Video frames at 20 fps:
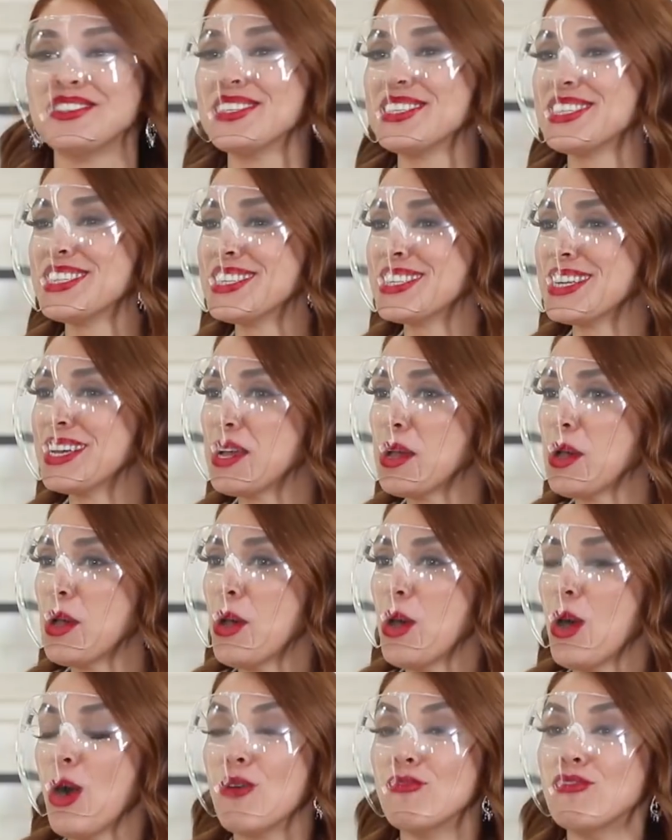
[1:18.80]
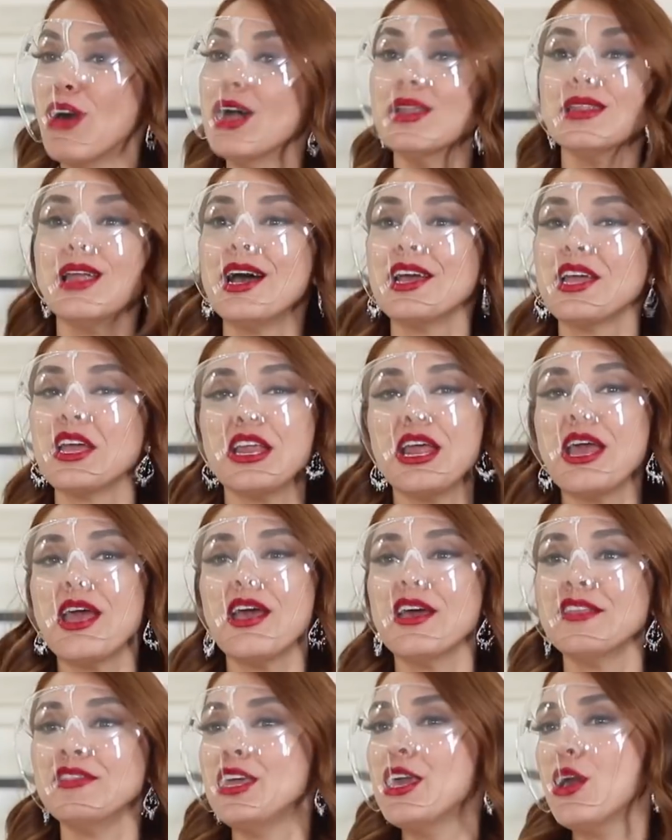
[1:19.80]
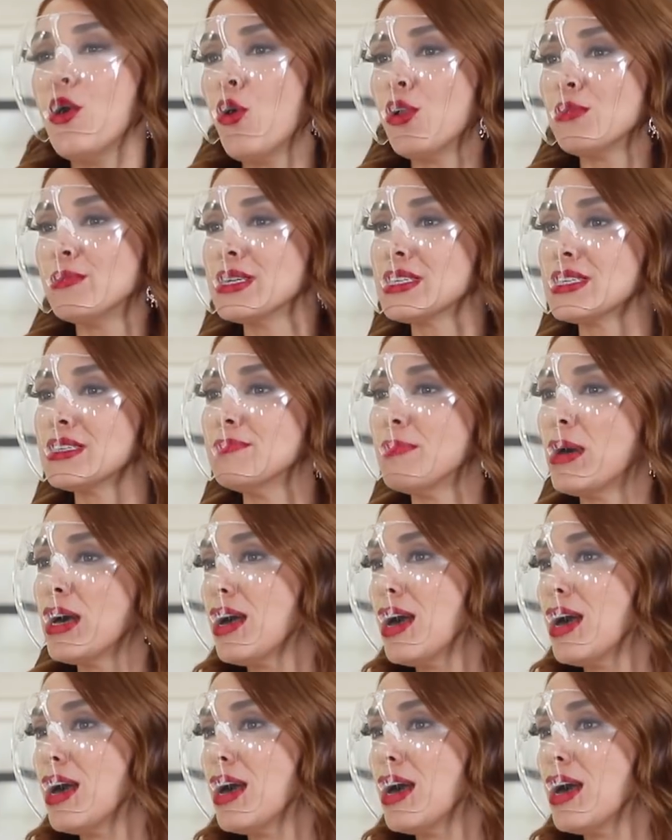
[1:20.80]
ediyorsun. düelloya davet ediyorum. Sol Vallahi yine niye olmasın